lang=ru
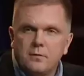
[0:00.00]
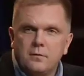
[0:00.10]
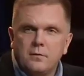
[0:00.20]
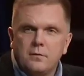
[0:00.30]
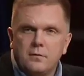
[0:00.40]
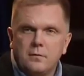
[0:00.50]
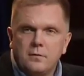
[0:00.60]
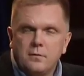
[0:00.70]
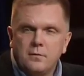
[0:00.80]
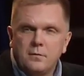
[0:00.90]
Да, у него
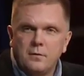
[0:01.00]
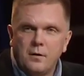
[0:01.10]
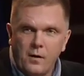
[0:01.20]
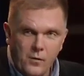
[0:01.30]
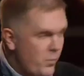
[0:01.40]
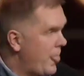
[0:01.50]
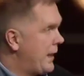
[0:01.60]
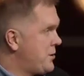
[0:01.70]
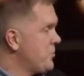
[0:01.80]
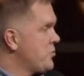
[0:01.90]
гипнотический. Это говорит... А
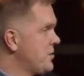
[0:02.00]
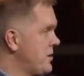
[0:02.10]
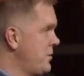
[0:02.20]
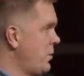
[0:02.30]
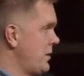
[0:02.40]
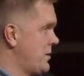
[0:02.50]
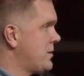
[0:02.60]
чем это чем не он говорит, занимался?